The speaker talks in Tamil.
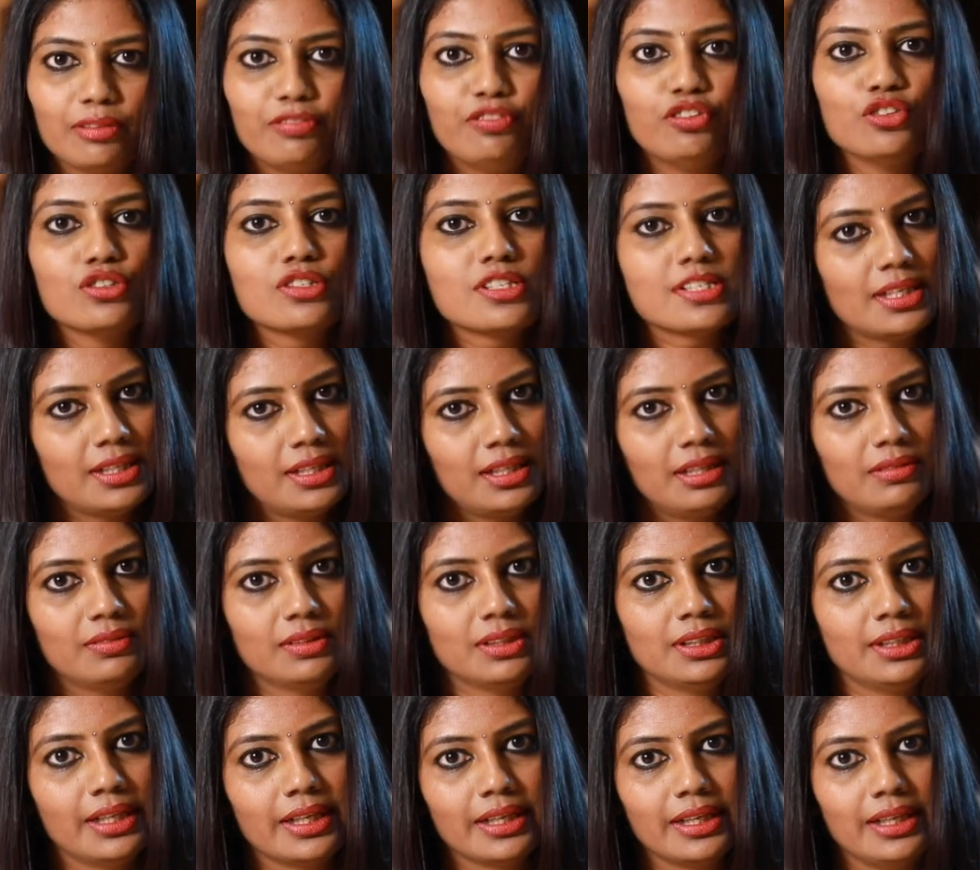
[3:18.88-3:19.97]
ஃபுட்ஸாக நான்
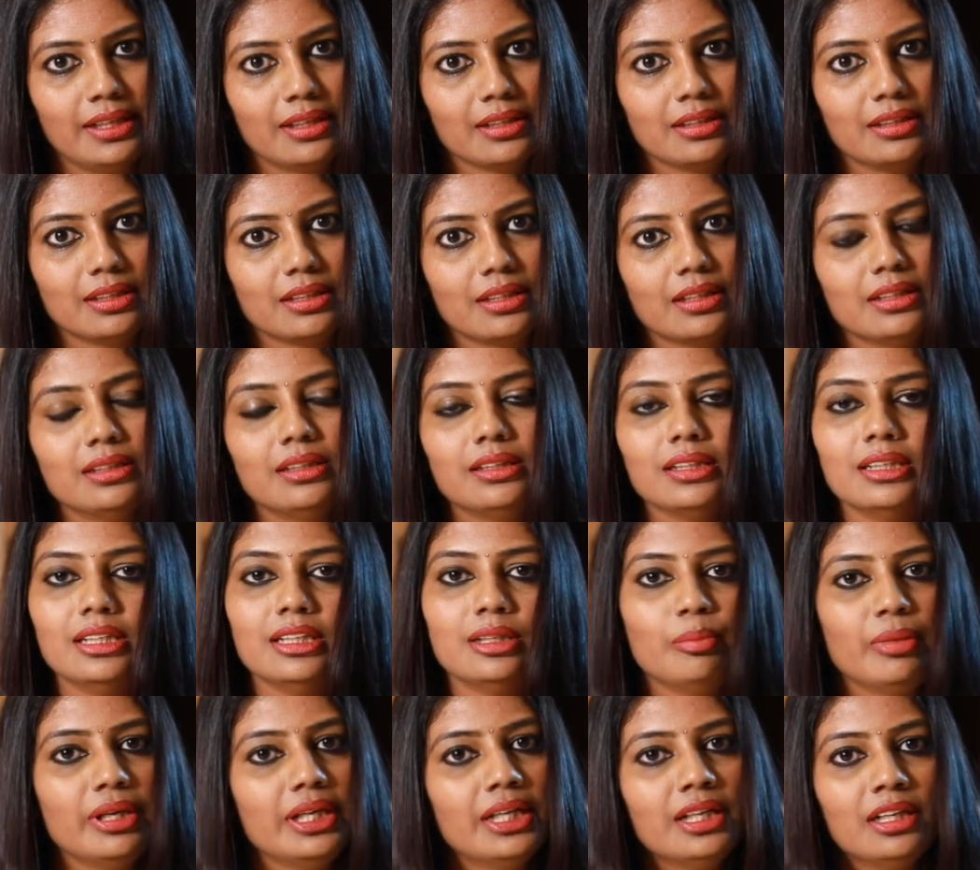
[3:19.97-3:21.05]
வந்து நிறைய எடுத்துக்கிட்டேன் இது
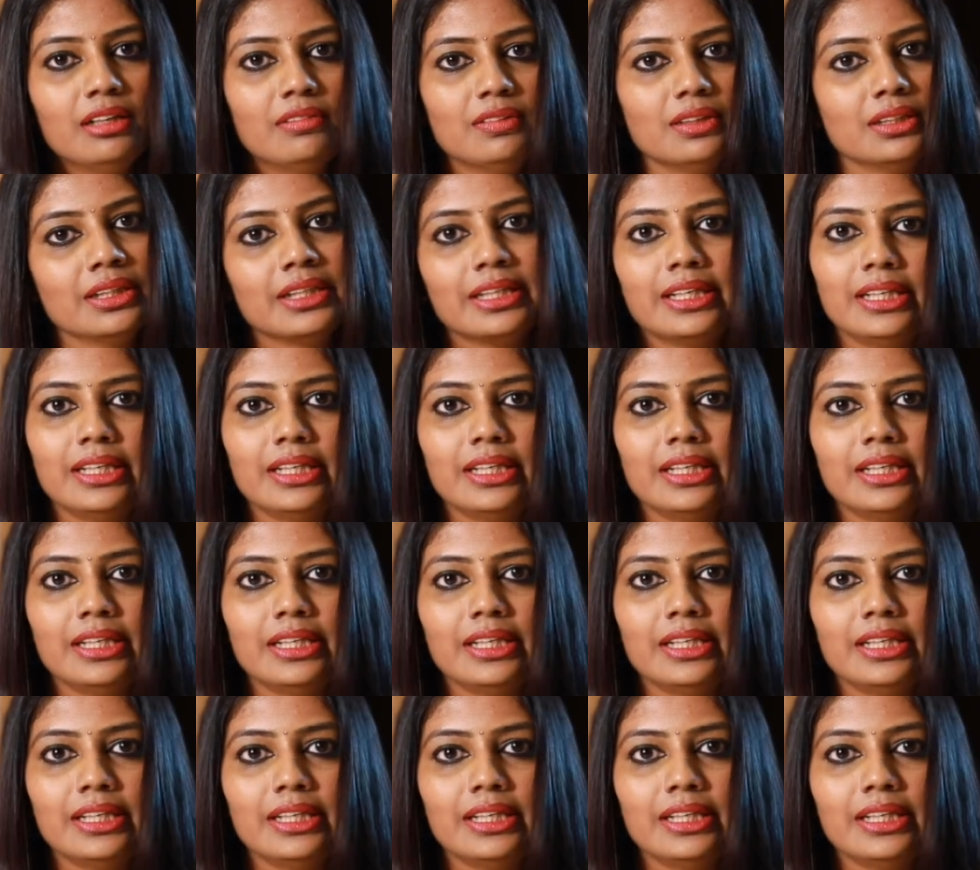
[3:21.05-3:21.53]
மெயினாக வந்து